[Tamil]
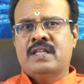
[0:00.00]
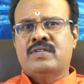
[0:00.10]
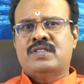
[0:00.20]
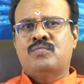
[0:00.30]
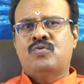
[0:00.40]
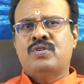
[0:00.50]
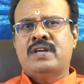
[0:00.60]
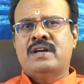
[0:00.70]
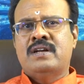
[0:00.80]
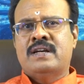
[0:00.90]
இருபத்தி மூணு
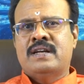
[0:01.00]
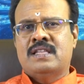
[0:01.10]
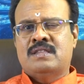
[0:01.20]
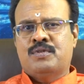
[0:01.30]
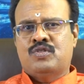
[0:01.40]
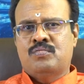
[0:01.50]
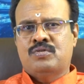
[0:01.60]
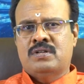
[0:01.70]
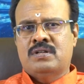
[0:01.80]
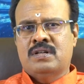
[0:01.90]
ஏழு ரெண்டாயிரத்தி
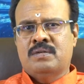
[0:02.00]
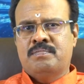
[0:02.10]
பத்தொம்போது அன்று